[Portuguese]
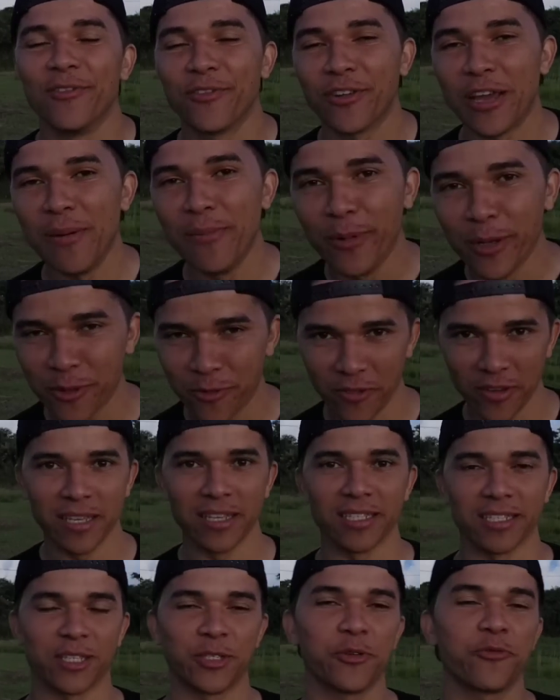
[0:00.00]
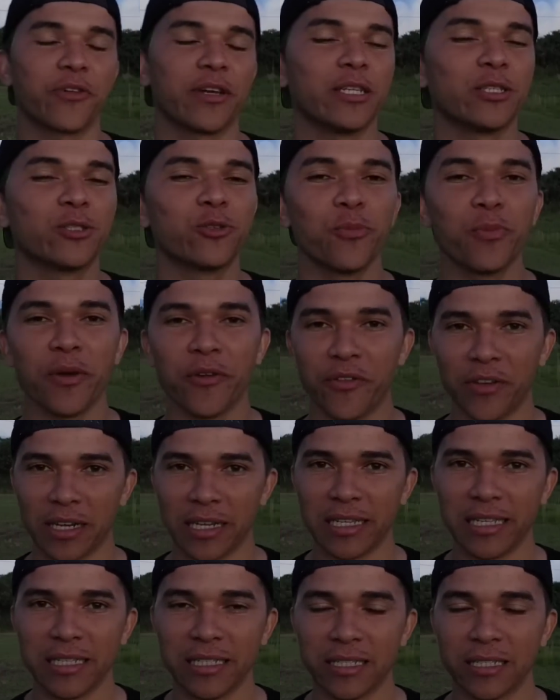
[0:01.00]
Eu fiquei muito feliz, gente. Eu fiquei super
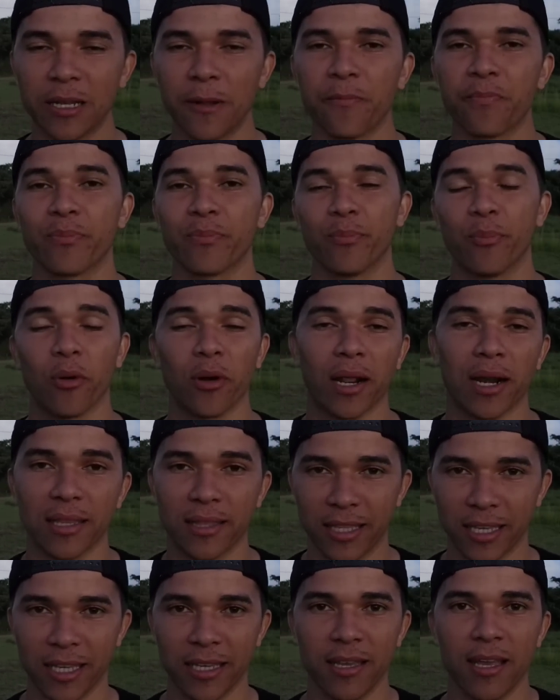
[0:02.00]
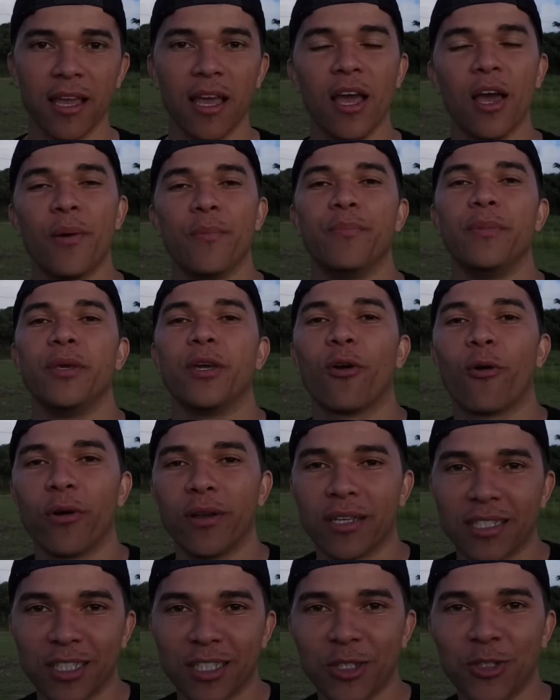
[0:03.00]
feliz por ela ter me
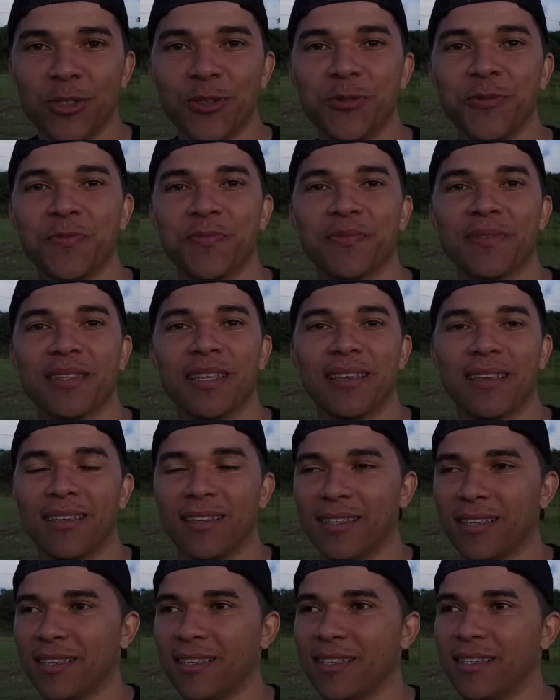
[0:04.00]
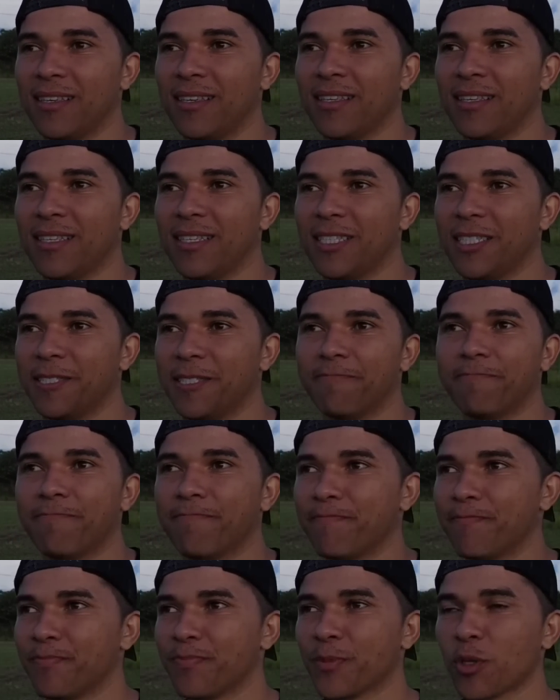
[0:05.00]
reconhecido. E
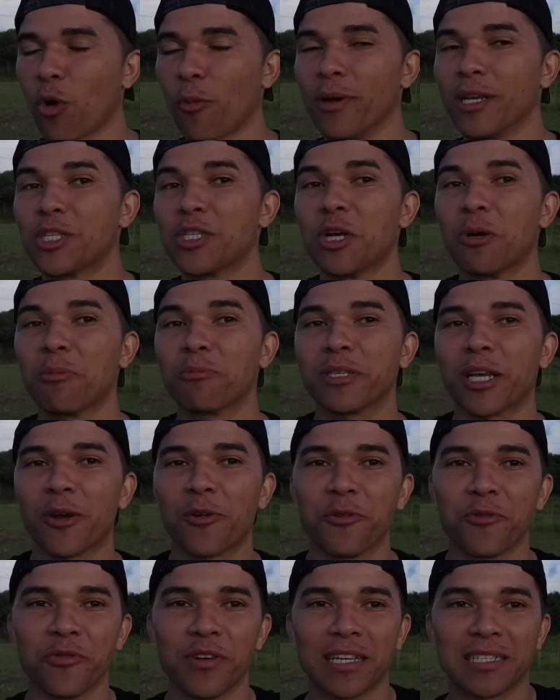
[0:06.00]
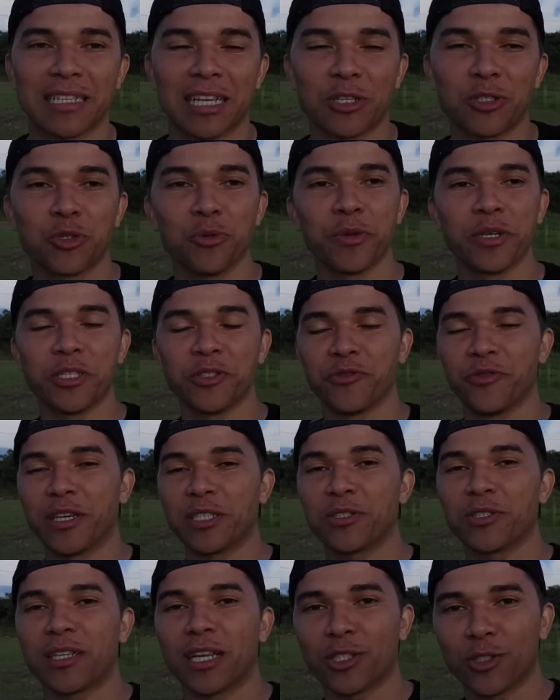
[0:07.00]
começamos a conversar sobre
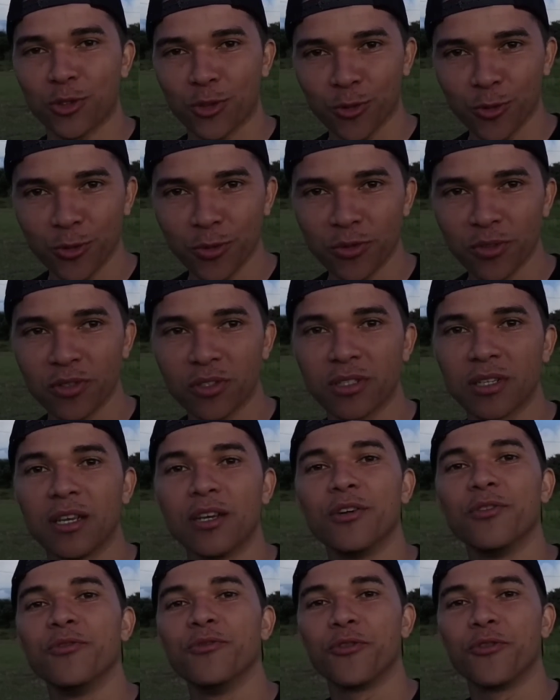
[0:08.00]
diversos assuntos.